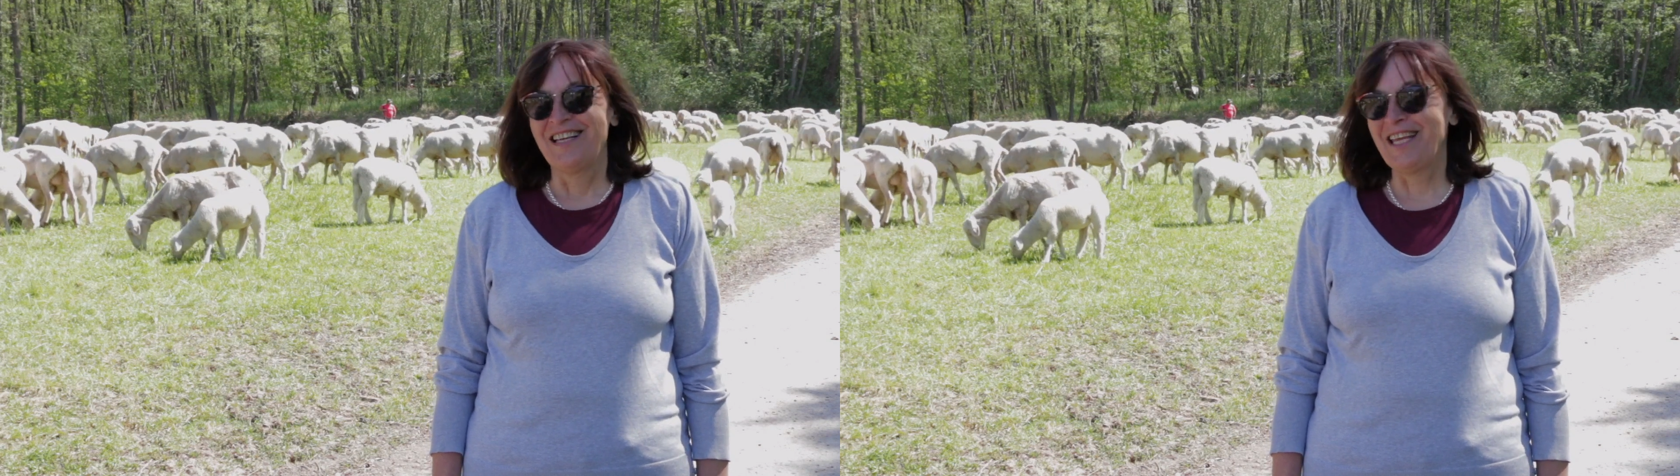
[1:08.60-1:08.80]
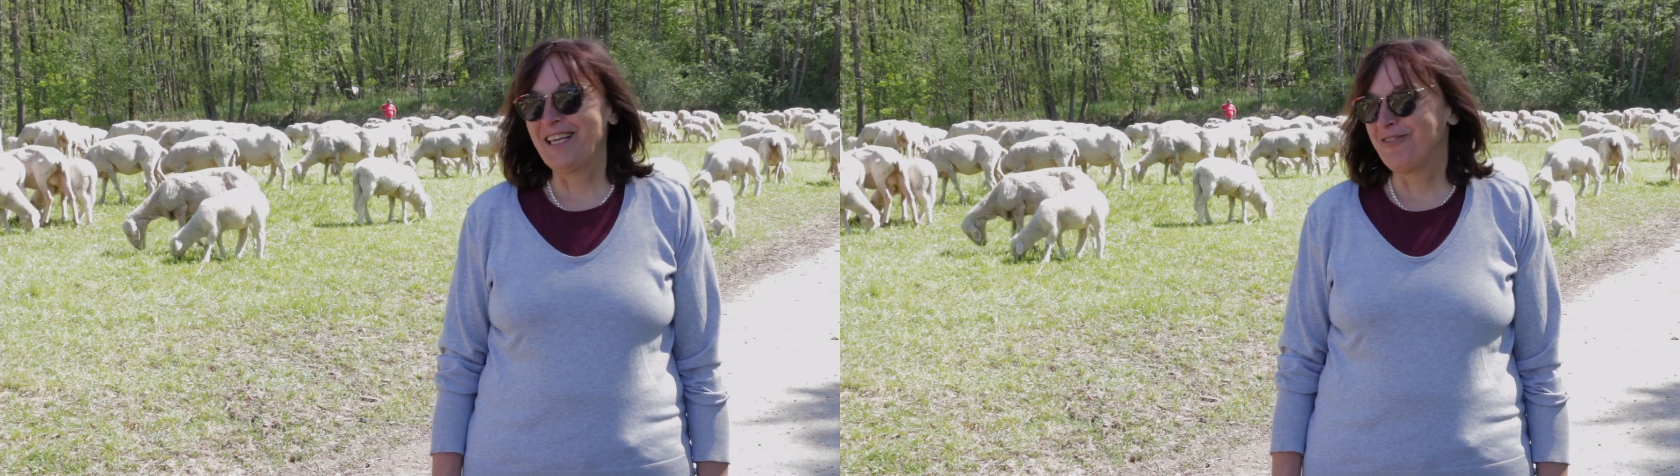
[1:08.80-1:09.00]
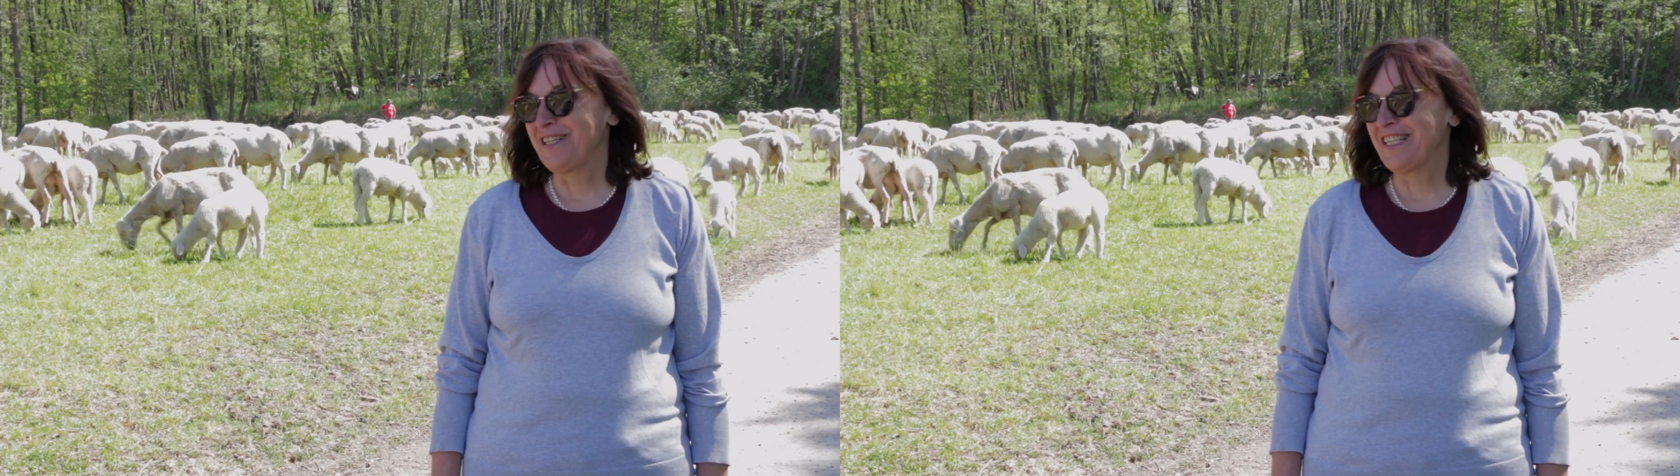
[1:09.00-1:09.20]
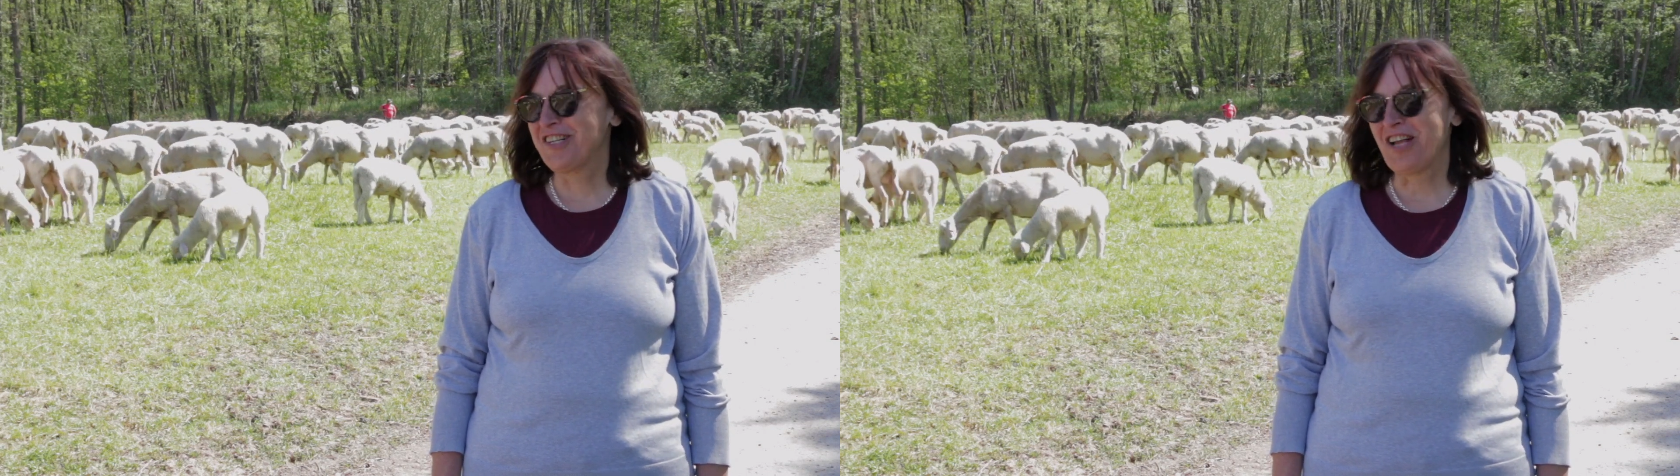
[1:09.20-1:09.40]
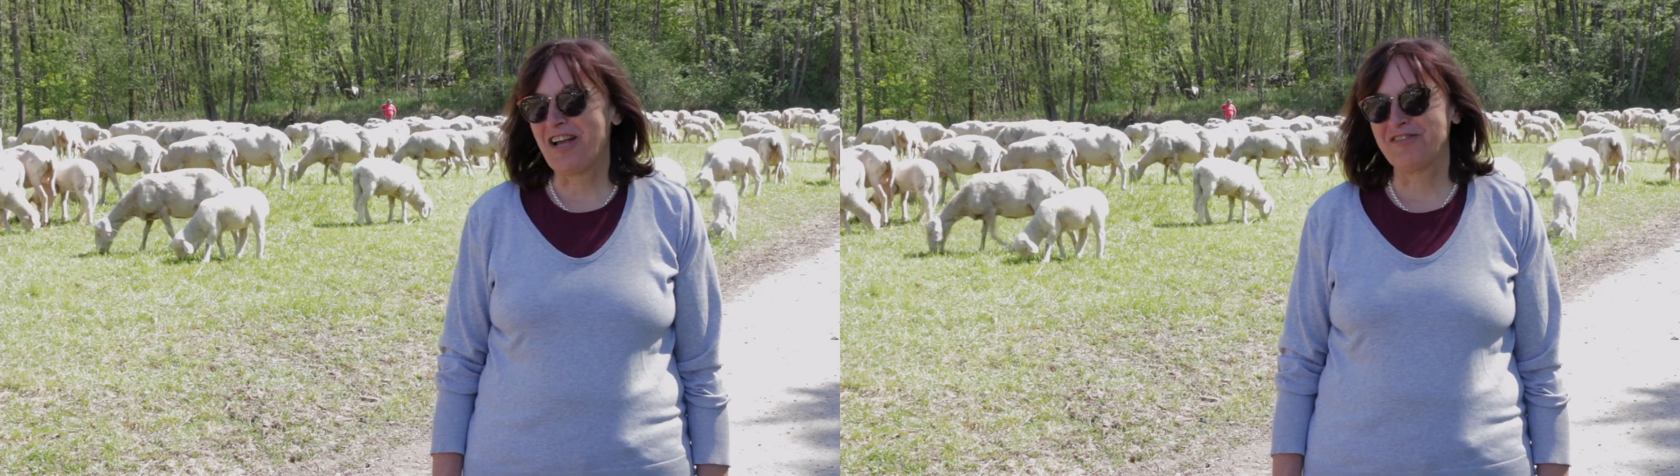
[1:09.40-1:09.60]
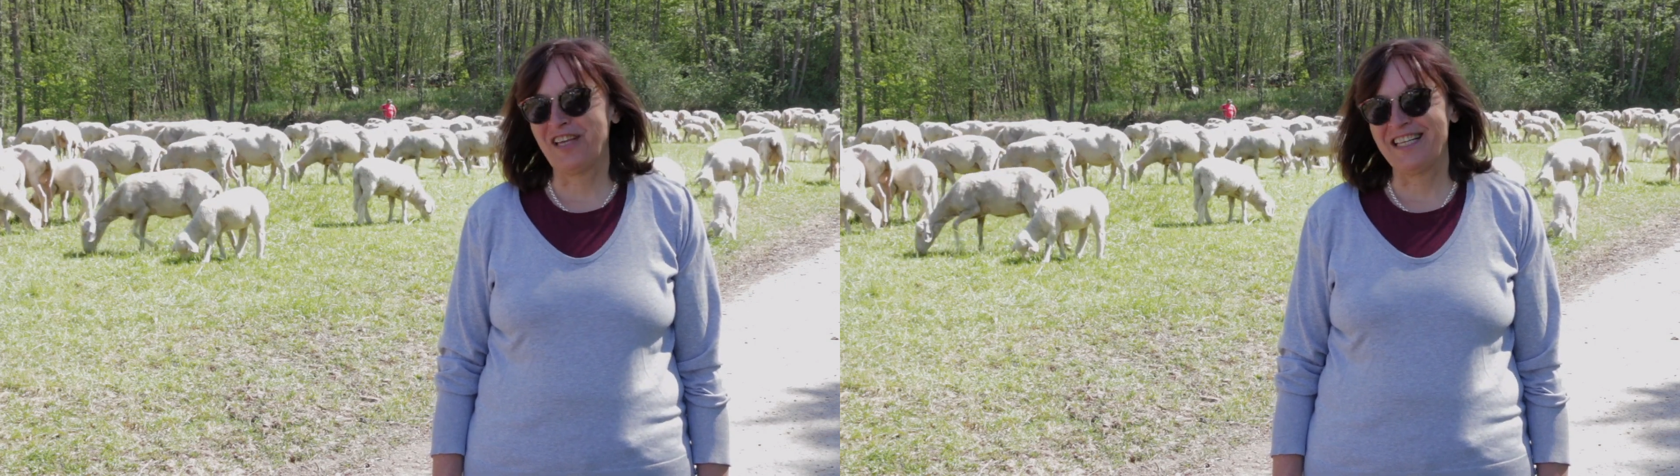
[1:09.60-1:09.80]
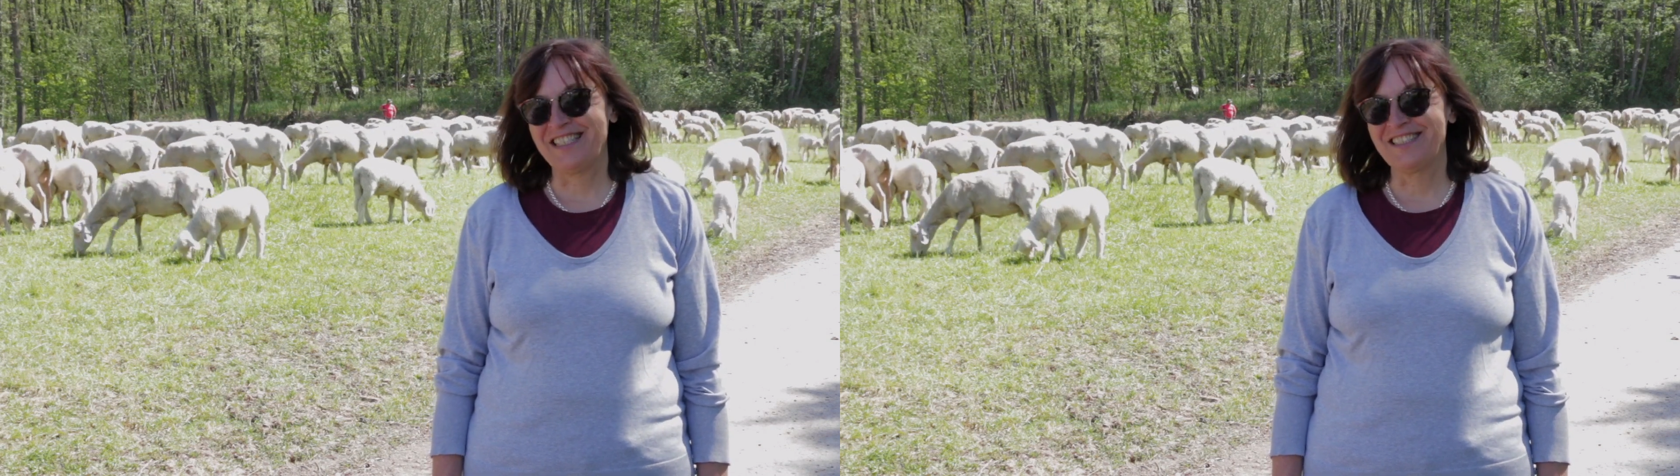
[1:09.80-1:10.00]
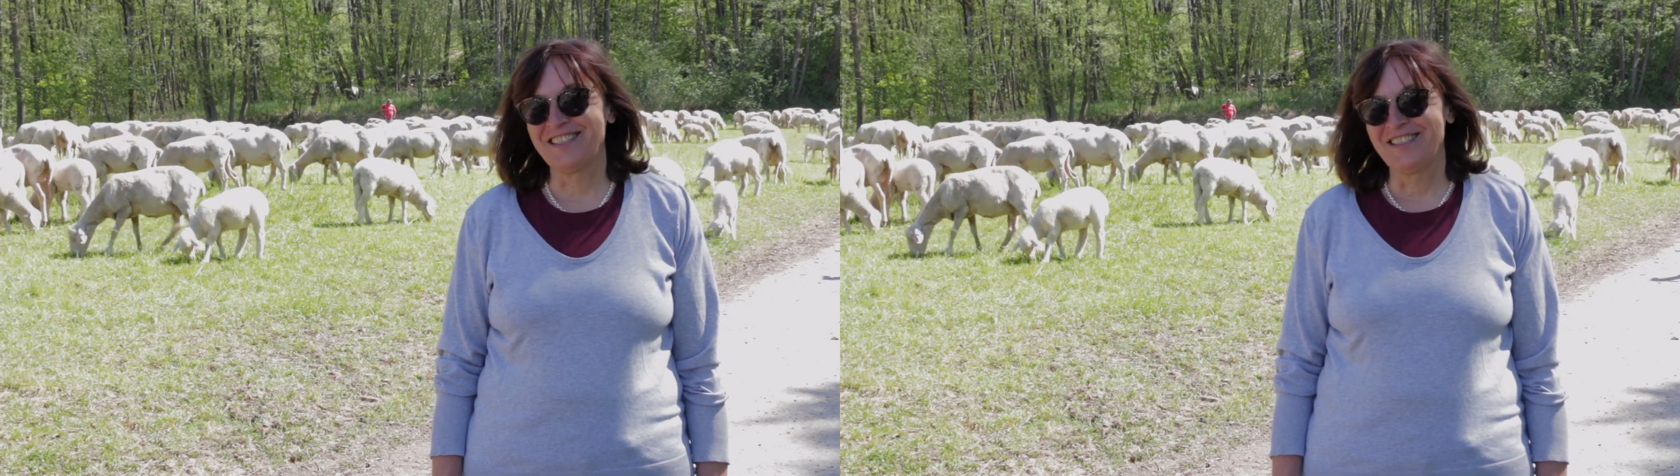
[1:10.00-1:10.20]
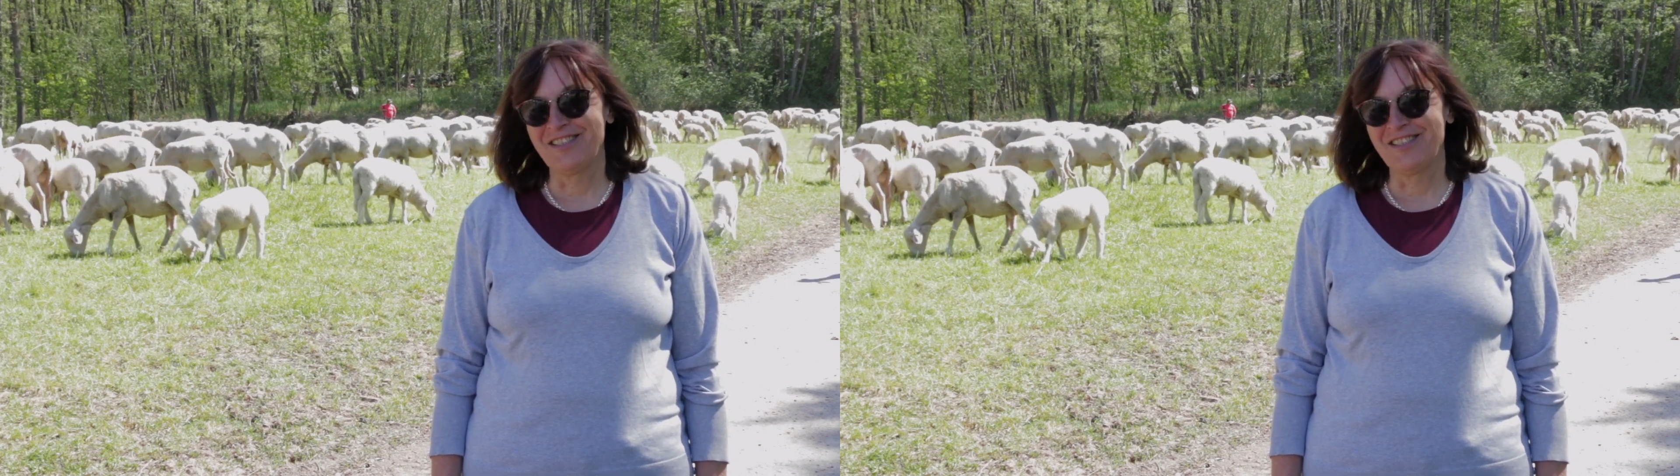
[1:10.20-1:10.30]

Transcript: Ich finde Schafherden